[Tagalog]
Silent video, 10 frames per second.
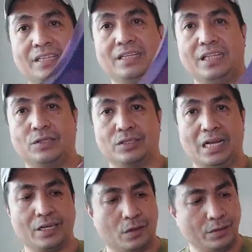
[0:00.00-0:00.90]
natin dito
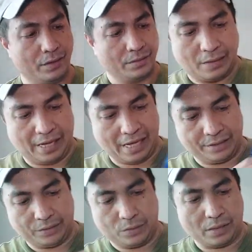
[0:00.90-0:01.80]
sa likod,
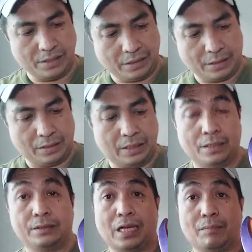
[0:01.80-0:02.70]
ayan, yung kanyang
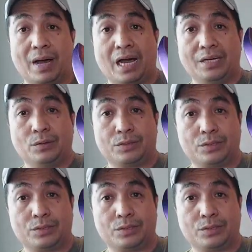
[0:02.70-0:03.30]
uh, salpaka ng